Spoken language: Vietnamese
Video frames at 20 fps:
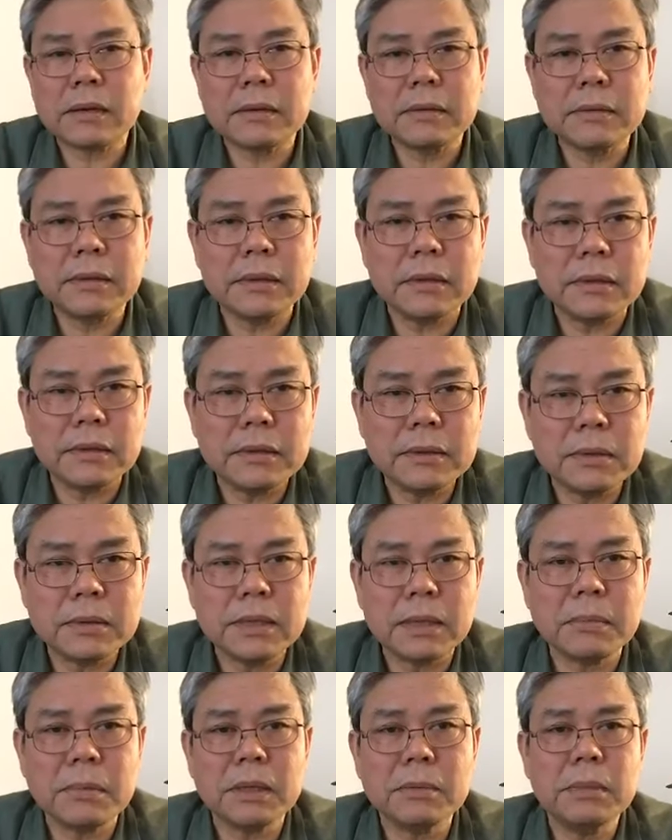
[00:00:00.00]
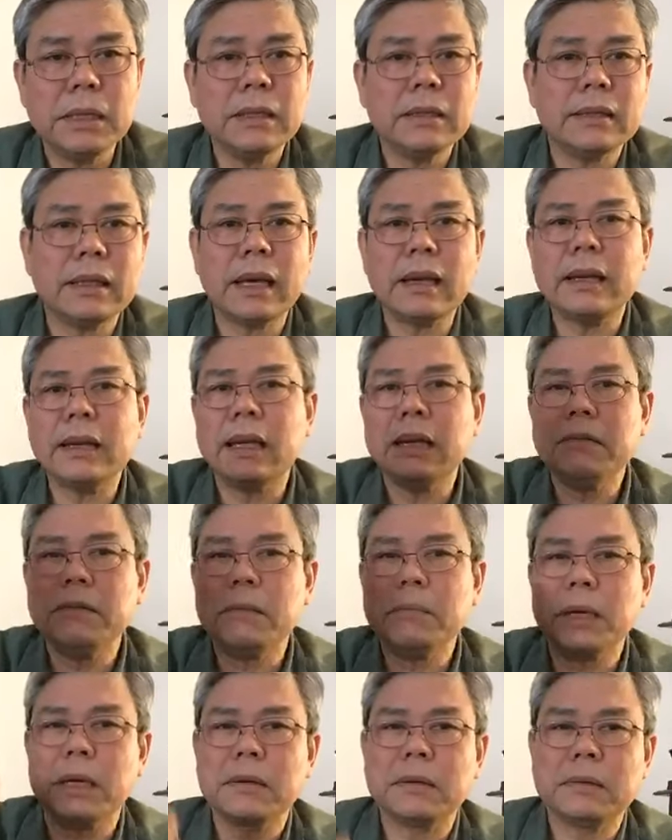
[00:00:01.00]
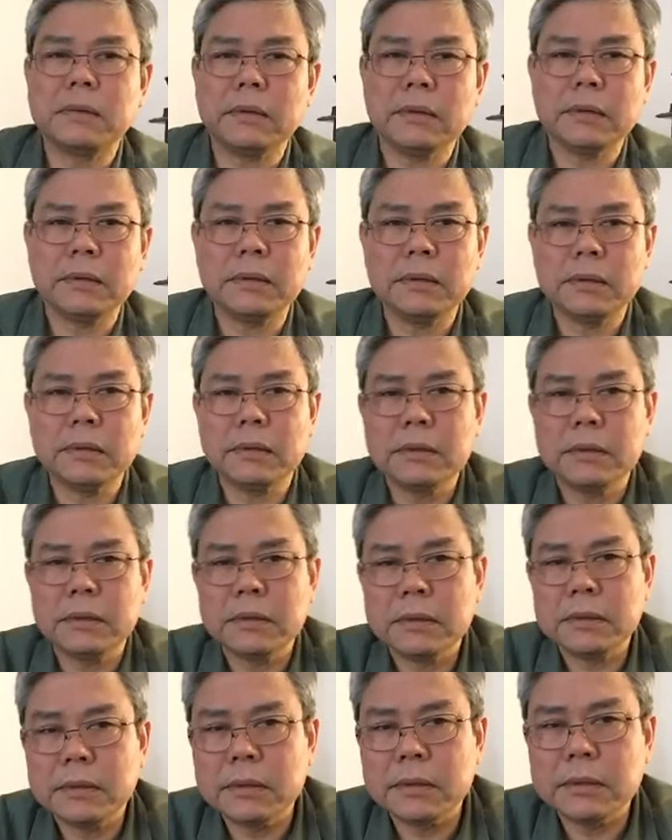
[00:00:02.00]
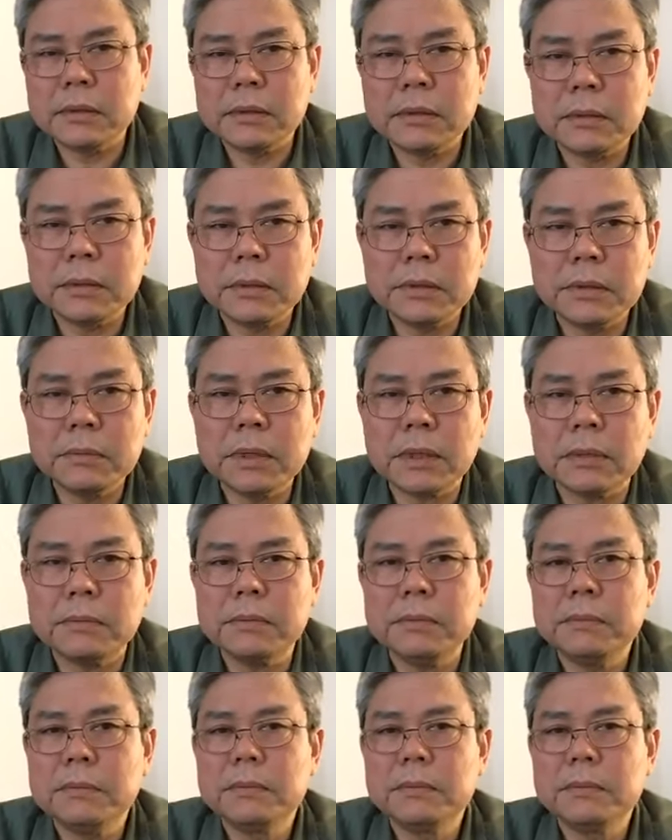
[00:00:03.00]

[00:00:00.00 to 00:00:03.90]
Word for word: của của tập cận bình tát ngay vào mặt của của của của của trung cộng